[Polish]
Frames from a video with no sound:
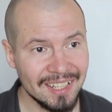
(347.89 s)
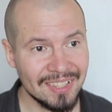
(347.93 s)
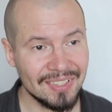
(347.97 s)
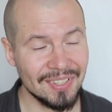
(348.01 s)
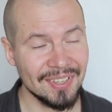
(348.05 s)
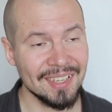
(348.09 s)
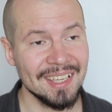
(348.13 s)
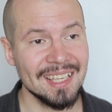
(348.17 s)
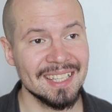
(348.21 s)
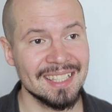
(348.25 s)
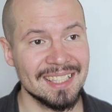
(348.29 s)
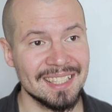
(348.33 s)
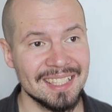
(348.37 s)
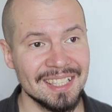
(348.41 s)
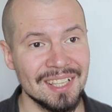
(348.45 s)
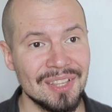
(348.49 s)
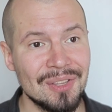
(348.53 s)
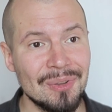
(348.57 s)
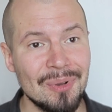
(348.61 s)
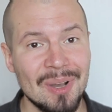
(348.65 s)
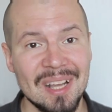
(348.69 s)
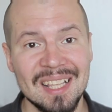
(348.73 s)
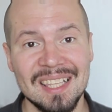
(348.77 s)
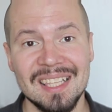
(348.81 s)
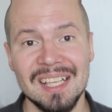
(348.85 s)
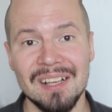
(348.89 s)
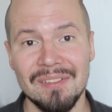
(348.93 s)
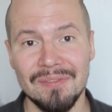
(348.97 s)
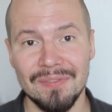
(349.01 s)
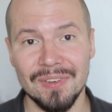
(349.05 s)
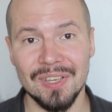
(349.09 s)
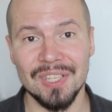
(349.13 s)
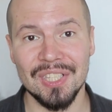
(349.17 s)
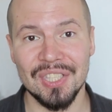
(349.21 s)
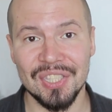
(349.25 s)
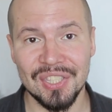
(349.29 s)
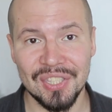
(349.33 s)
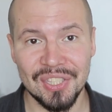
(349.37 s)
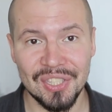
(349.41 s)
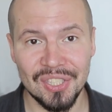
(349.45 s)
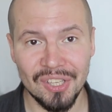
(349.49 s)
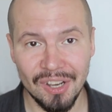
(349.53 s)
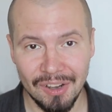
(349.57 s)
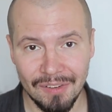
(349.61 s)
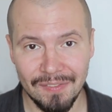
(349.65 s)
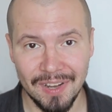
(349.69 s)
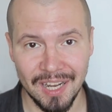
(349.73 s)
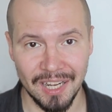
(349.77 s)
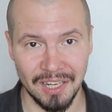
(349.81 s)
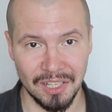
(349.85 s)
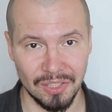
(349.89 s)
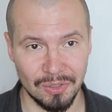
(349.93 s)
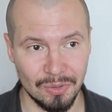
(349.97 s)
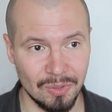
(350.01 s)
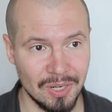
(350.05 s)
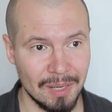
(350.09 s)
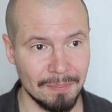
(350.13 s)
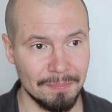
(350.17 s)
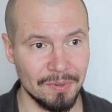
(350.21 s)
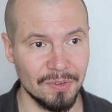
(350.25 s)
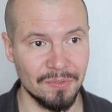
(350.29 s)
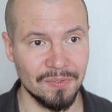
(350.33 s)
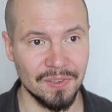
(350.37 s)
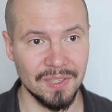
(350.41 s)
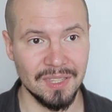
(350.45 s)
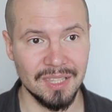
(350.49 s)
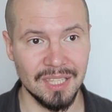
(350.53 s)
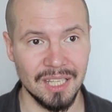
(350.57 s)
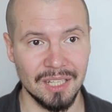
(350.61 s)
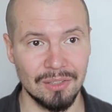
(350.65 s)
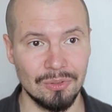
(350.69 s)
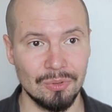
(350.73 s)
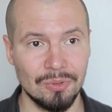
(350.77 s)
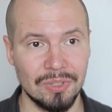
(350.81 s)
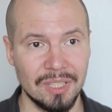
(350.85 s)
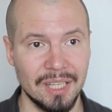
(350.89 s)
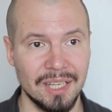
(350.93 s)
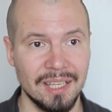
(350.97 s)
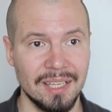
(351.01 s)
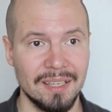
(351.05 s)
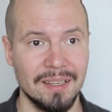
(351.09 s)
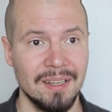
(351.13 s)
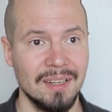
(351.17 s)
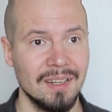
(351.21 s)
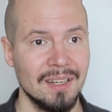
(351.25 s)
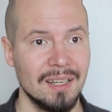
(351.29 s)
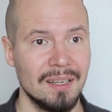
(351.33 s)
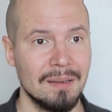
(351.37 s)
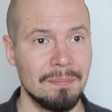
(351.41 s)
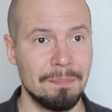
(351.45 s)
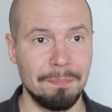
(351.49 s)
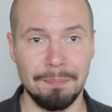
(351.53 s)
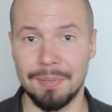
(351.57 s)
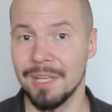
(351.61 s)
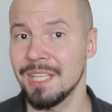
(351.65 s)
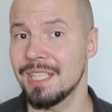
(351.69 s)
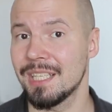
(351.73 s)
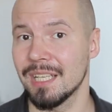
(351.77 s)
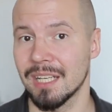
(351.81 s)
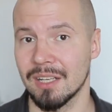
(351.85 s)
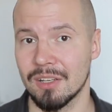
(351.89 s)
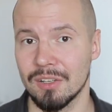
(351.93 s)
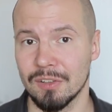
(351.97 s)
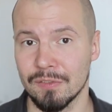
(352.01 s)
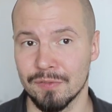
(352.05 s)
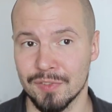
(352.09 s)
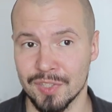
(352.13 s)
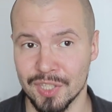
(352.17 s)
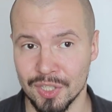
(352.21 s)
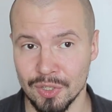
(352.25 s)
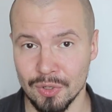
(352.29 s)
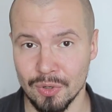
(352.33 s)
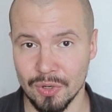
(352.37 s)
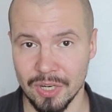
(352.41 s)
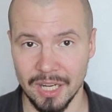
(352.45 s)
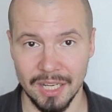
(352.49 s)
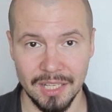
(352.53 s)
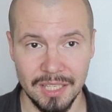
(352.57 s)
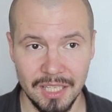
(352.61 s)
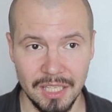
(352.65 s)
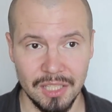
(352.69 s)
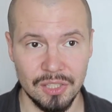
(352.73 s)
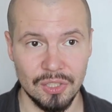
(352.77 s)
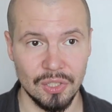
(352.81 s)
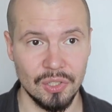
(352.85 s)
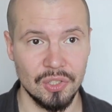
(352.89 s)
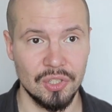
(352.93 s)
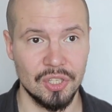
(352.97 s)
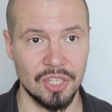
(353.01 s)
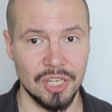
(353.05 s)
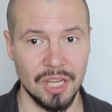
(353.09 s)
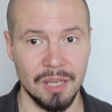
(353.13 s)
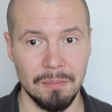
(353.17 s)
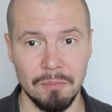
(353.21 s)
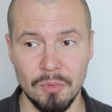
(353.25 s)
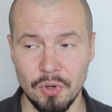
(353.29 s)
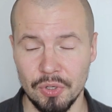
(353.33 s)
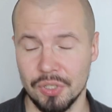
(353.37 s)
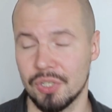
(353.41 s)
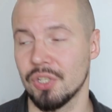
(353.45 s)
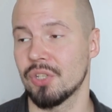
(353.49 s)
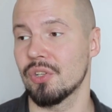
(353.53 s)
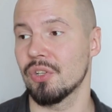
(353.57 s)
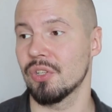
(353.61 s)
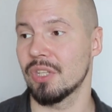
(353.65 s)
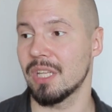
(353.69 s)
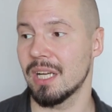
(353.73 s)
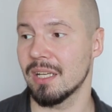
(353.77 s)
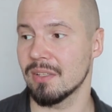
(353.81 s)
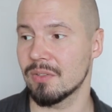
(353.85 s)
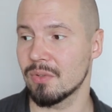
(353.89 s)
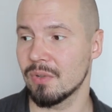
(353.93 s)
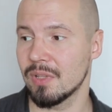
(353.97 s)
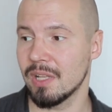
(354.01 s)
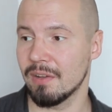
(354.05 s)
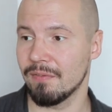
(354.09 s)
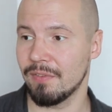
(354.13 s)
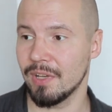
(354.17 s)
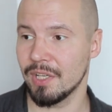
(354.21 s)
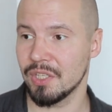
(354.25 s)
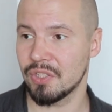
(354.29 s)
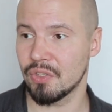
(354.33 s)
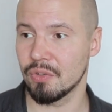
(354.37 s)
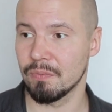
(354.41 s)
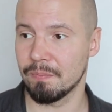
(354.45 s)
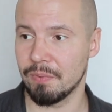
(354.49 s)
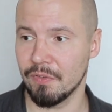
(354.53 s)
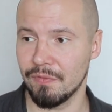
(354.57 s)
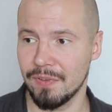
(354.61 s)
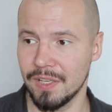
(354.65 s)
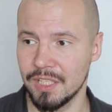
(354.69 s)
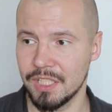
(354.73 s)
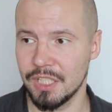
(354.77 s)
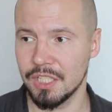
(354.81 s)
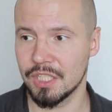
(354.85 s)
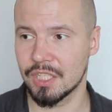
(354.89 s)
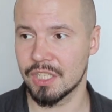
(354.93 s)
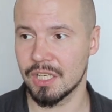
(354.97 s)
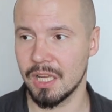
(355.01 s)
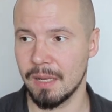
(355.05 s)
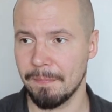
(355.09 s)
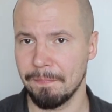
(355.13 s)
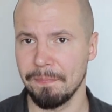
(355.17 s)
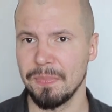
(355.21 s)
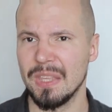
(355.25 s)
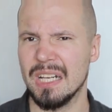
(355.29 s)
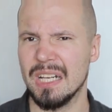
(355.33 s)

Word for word: To jest sytuacja wyjściowa, która powinna tutaj być jako wzór, a nie coś, że musisz od razu na wejściu powiedzieć, że